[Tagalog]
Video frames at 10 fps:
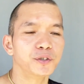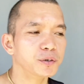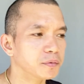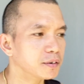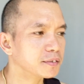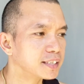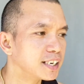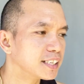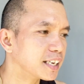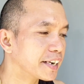yung
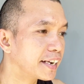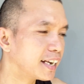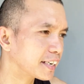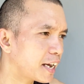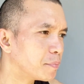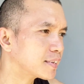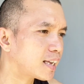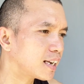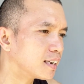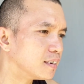tinitirahan lang namin
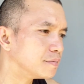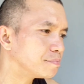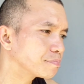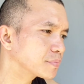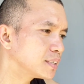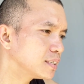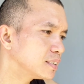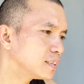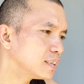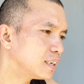talagang
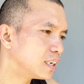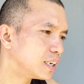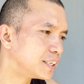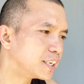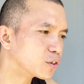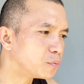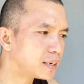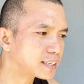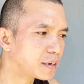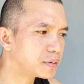hindi ko
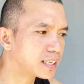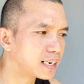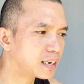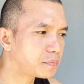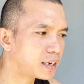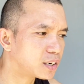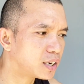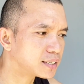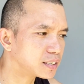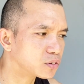masabi talaga parang
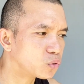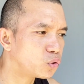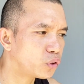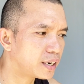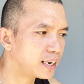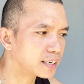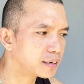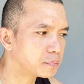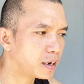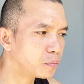as in kulungan lang ng
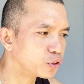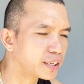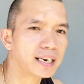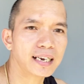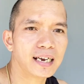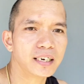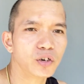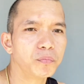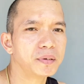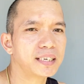baboy talaga.
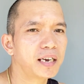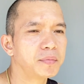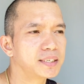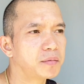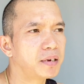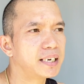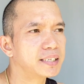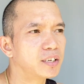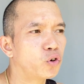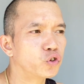Nagumpisa kami sa maliit
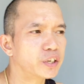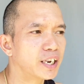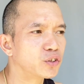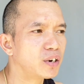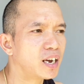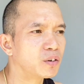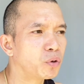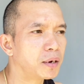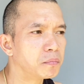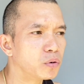na kwadrado lang,
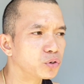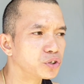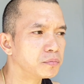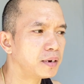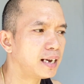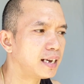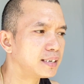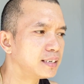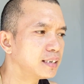walang buhos yung bahay.